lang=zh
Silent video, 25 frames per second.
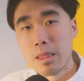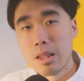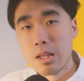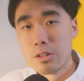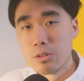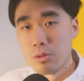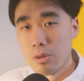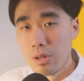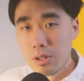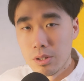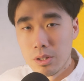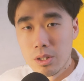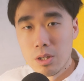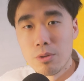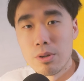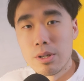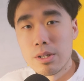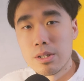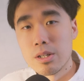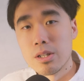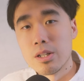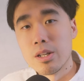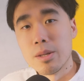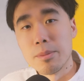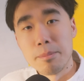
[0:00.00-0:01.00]
所以就意味
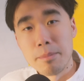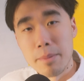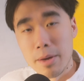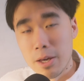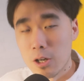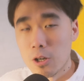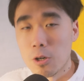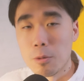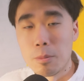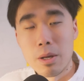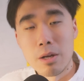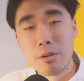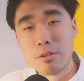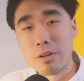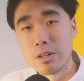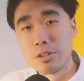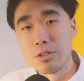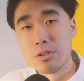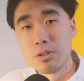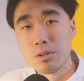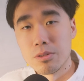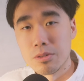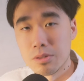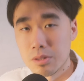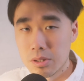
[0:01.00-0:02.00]
着你没有办法
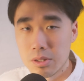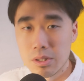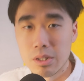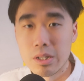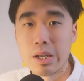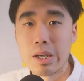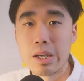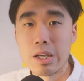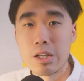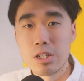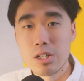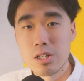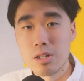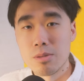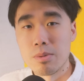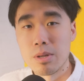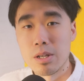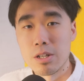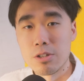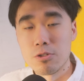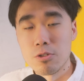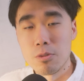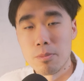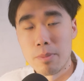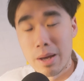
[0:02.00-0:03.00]
去用四 K 视
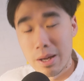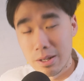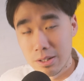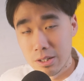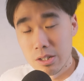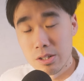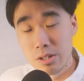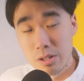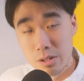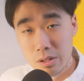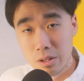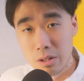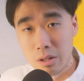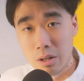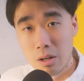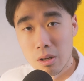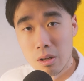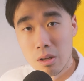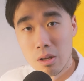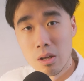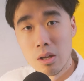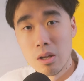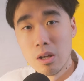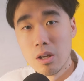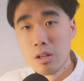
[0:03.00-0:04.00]
频去拍一些升格，
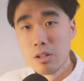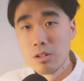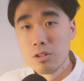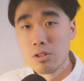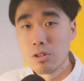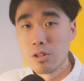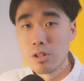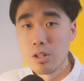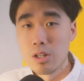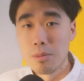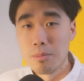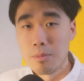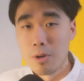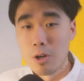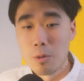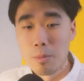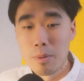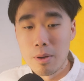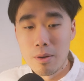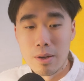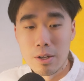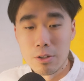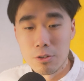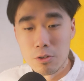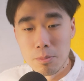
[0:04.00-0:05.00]
就是你没有
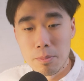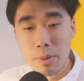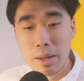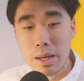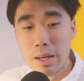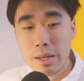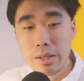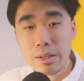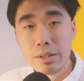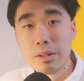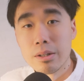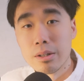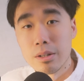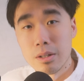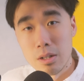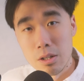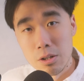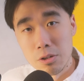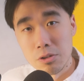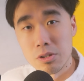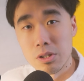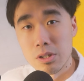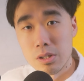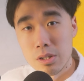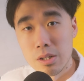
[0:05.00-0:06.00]
办法去拍一个
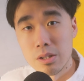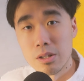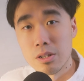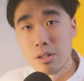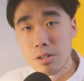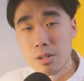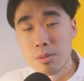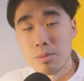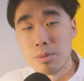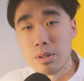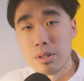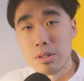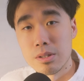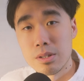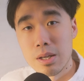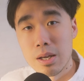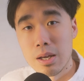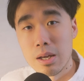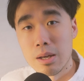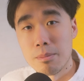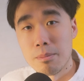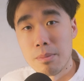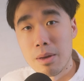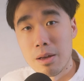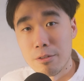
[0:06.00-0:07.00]
六十帧的视频，
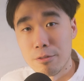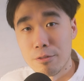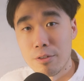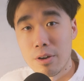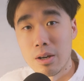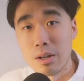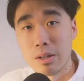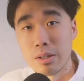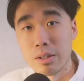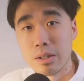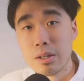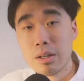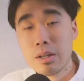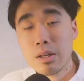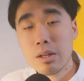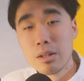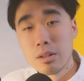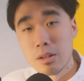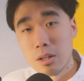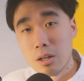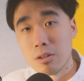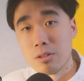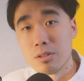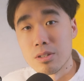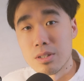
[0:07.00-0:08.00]
再慢放
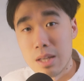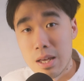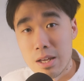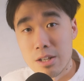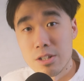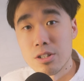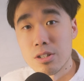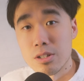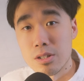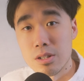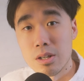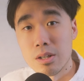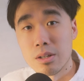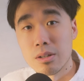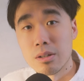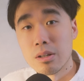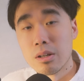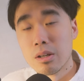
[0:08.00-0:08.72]
到三十帧